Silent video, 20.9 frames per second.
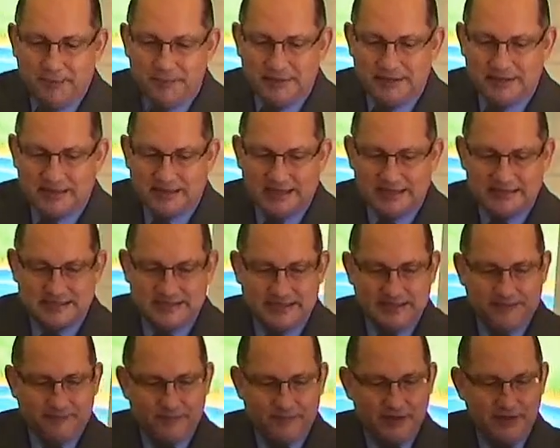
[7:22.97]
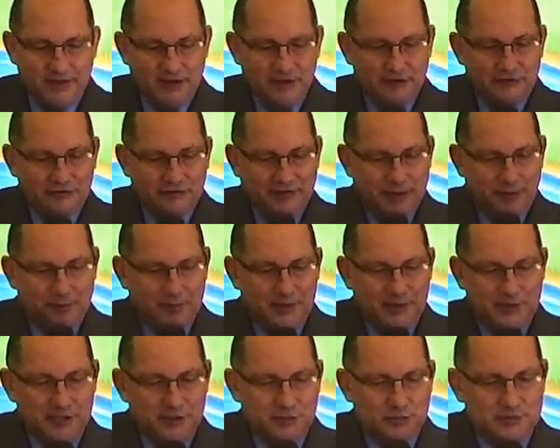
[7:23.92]
em que habitassem,
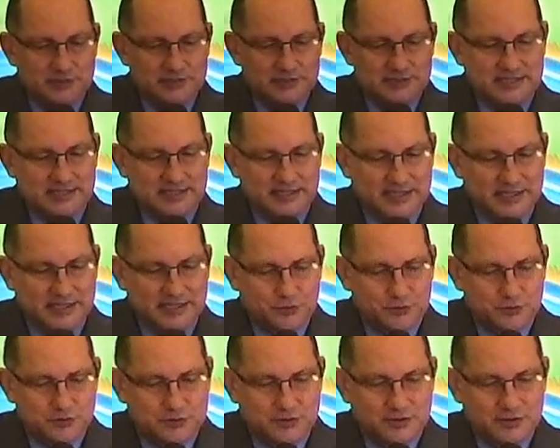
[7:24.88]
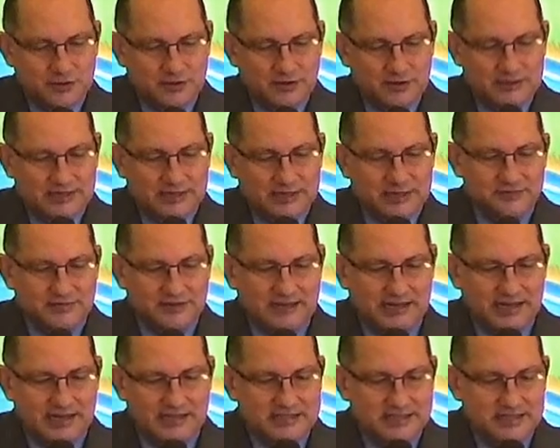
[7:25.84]
famintos e sedentos,
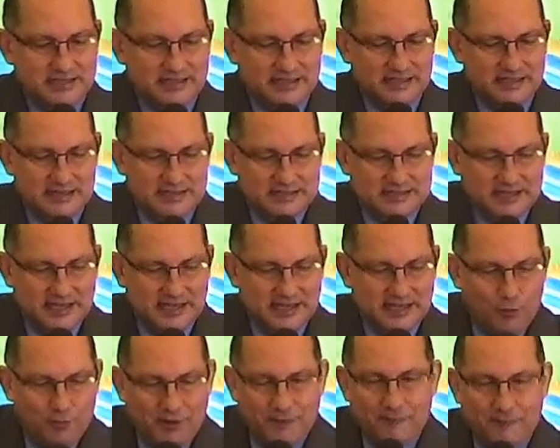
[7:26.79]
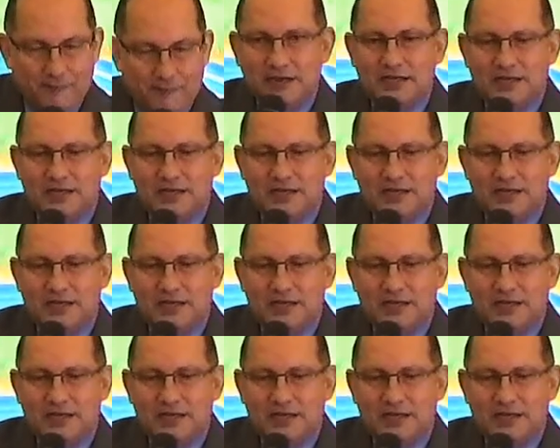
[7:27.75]
desfalecia neles a alma.